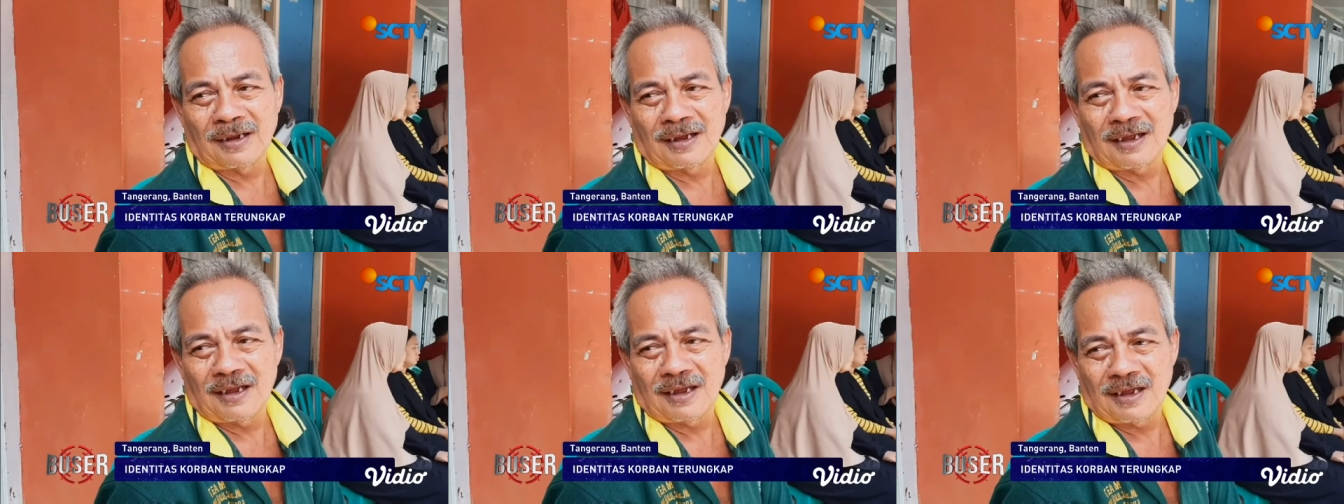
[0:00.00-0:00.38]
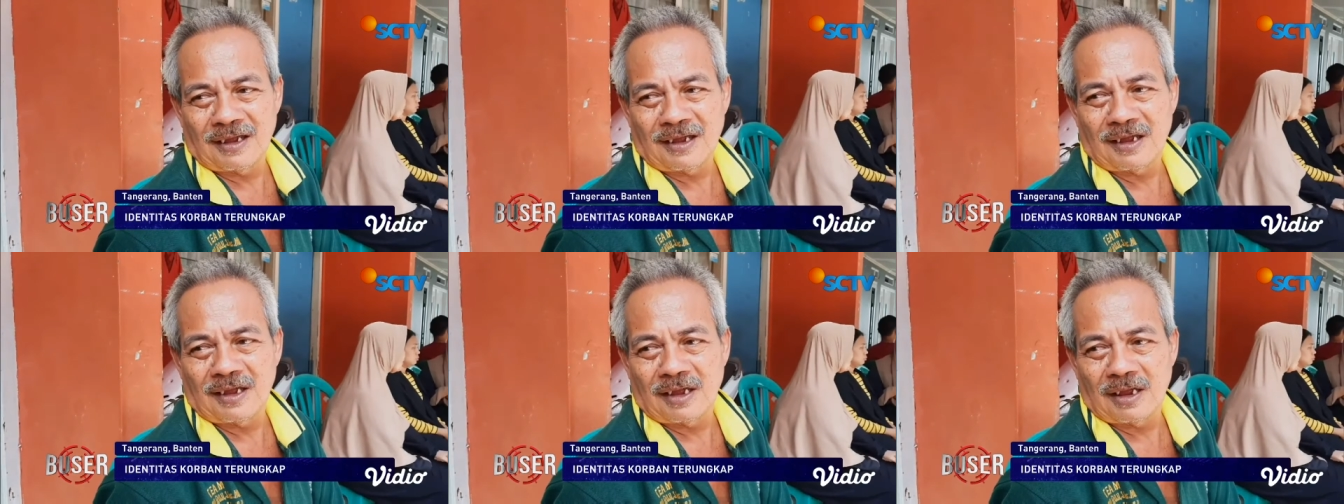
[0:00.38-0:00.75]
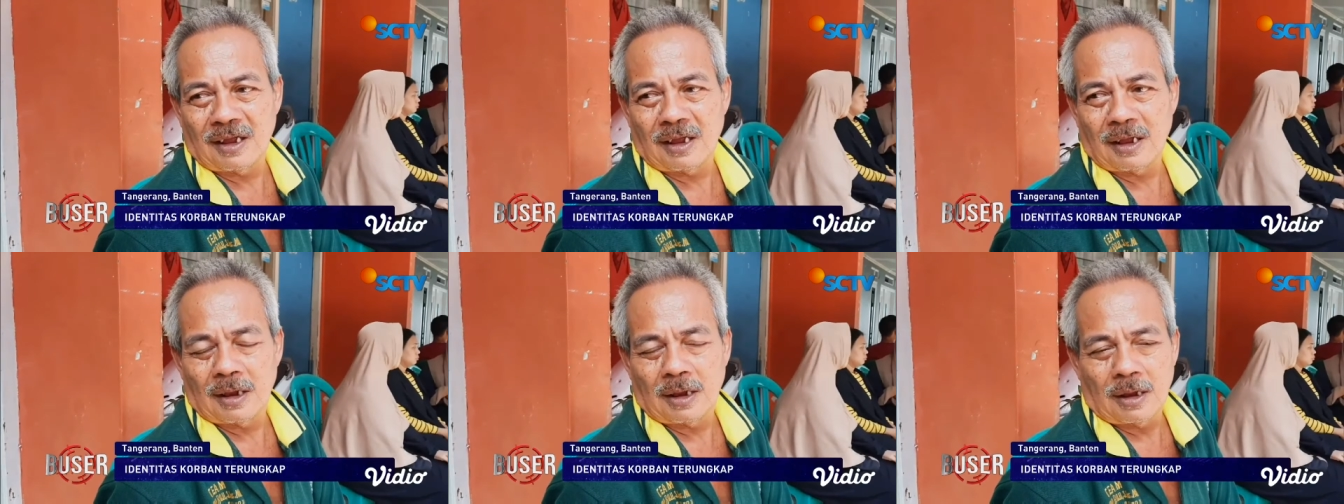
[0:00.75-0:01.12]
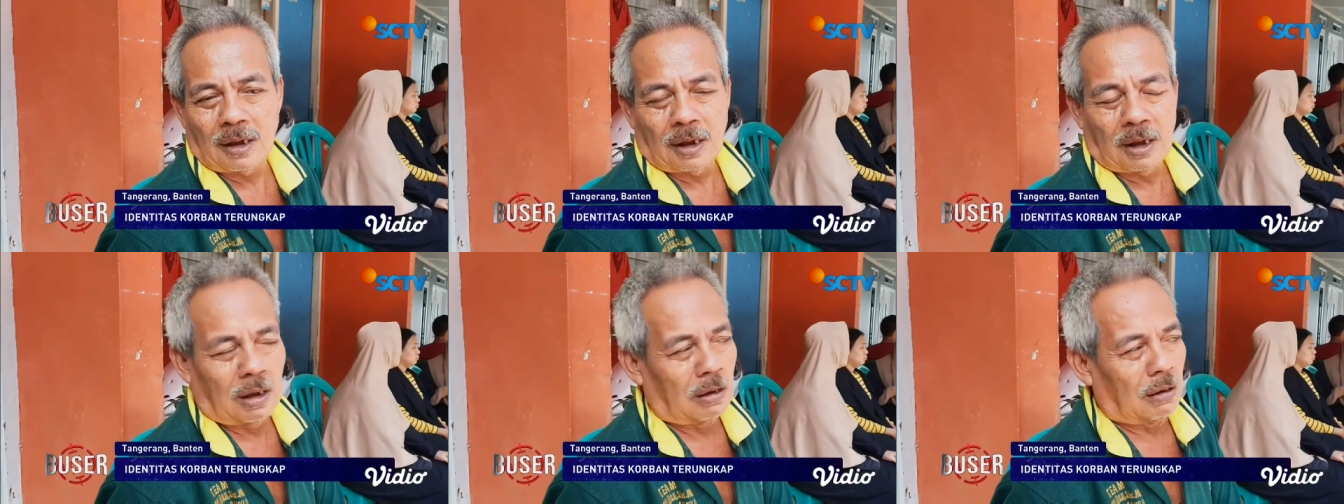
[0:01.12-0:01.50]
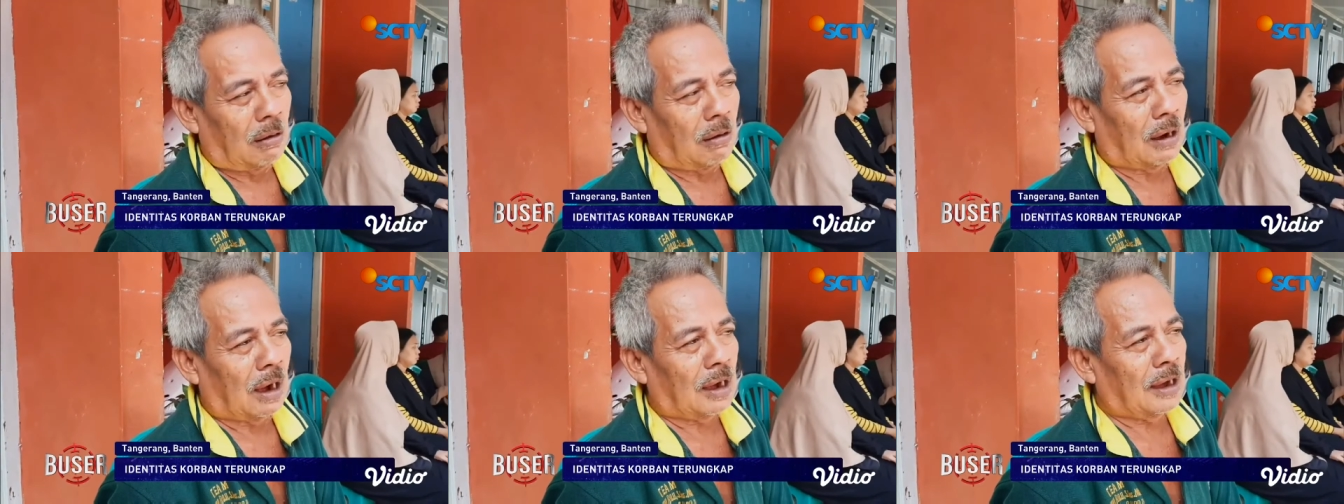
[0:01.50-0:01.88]
Ada yang nyamper atau gimana Pak?
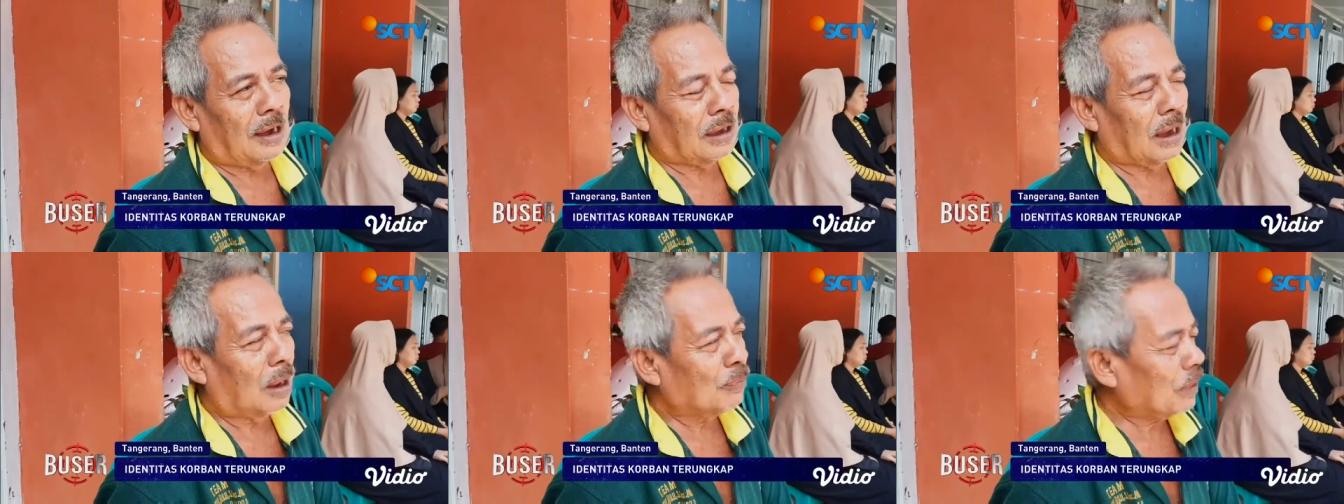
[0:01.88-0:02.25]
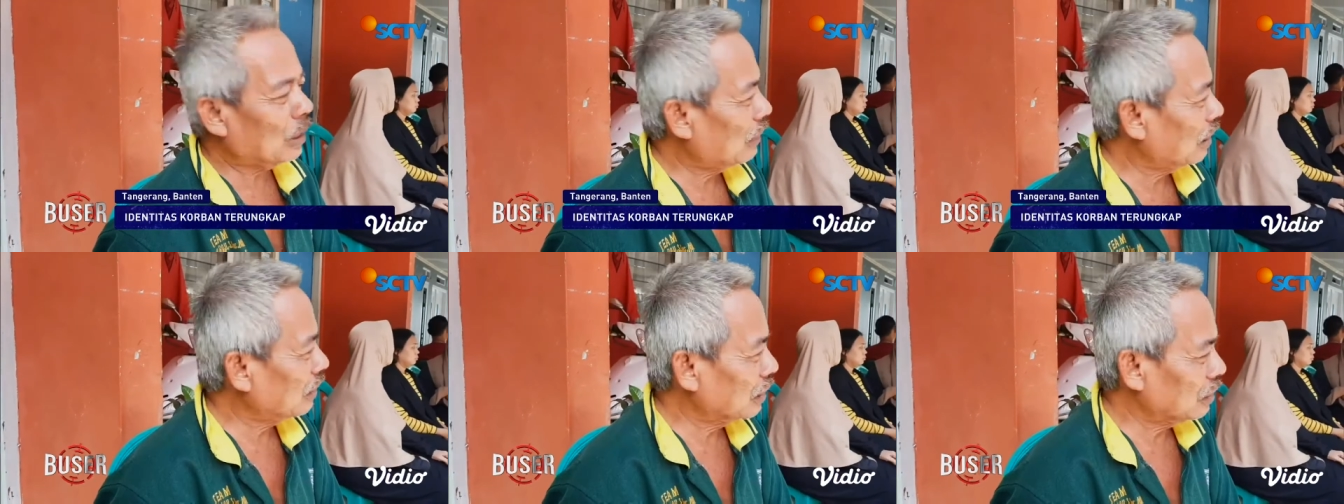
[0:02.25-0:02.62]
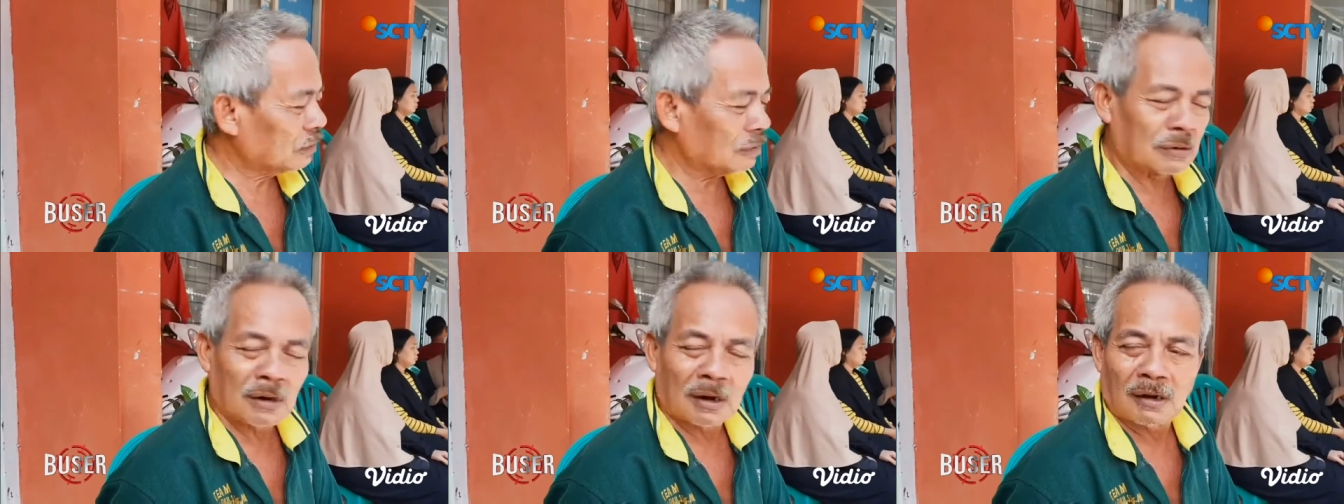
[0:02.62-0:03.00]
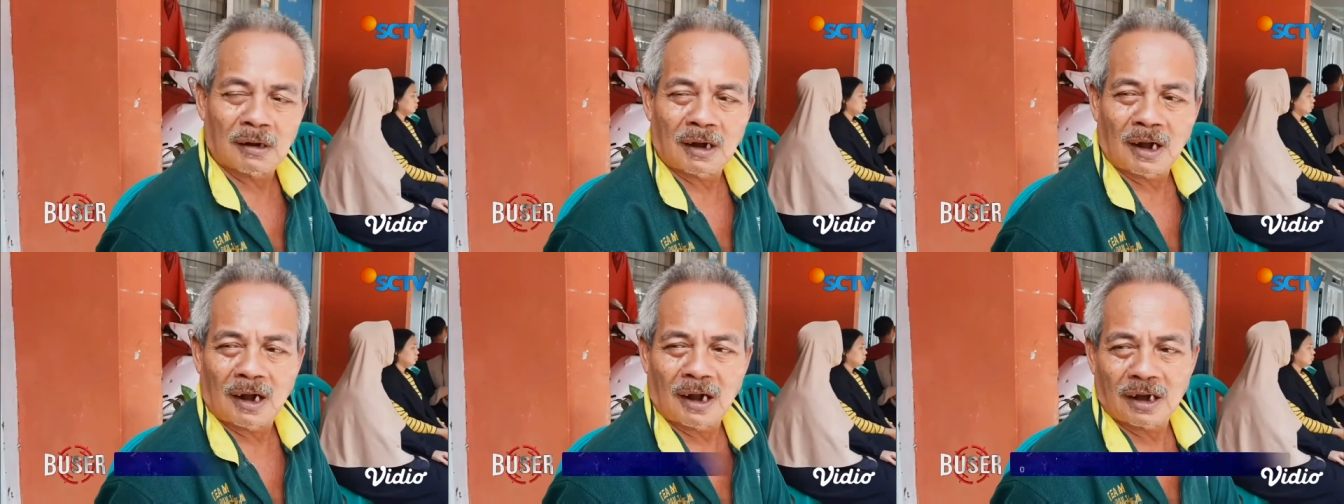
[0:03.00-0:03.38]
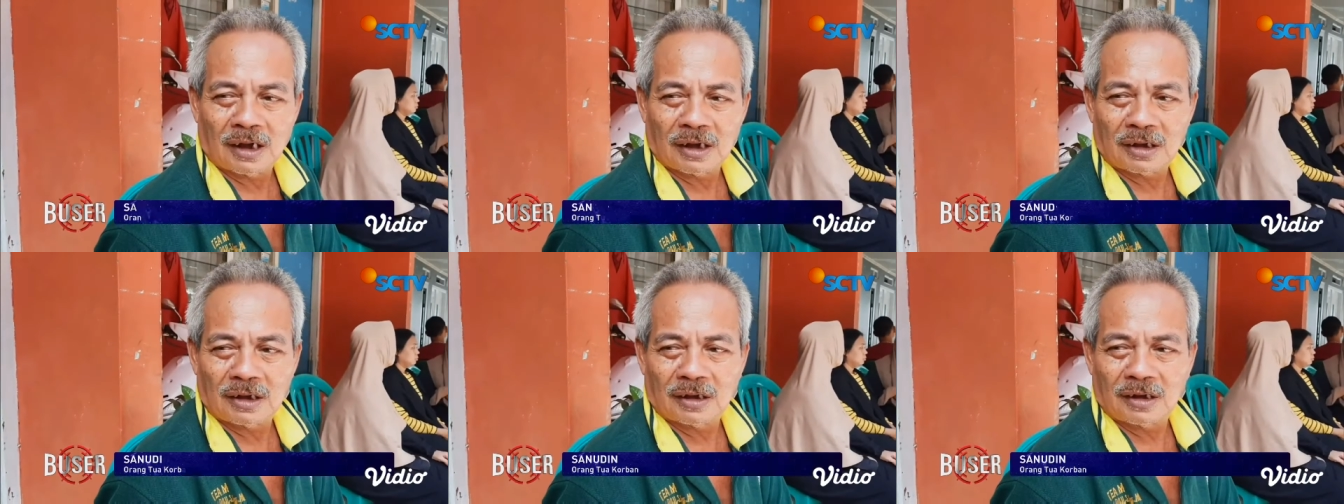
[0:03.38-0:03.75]
Oh, ada yang nyamper waktu itu.
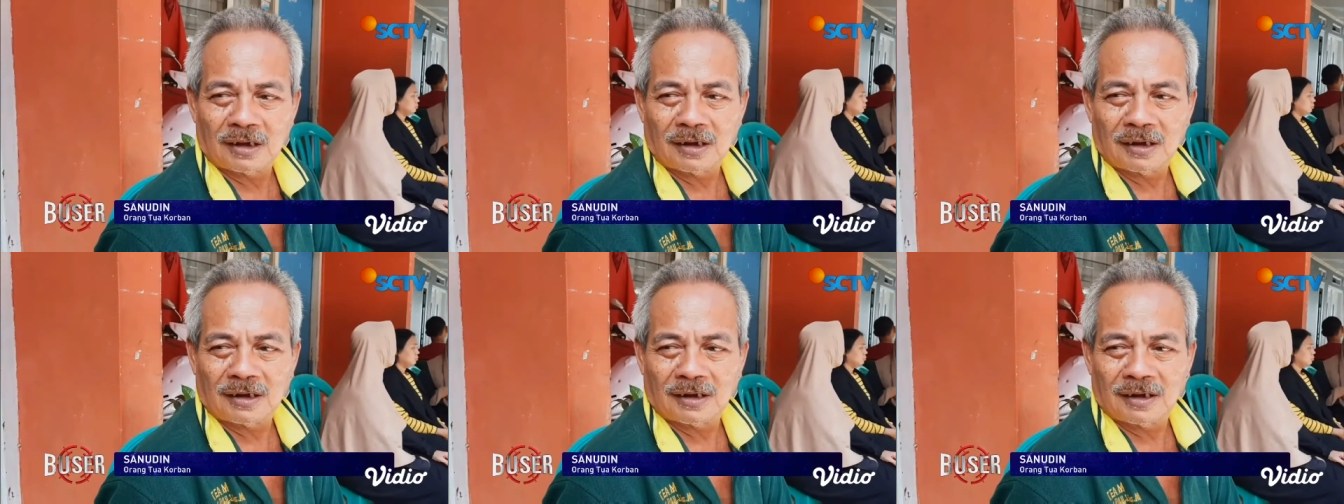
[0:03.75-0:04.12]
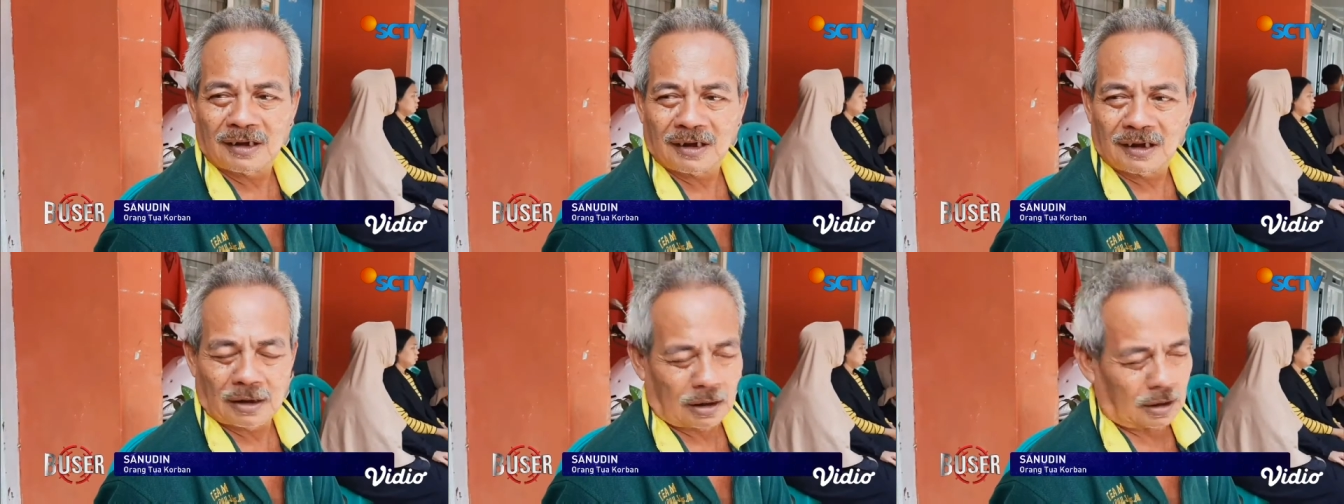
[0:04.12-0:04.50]
Cuma kenal?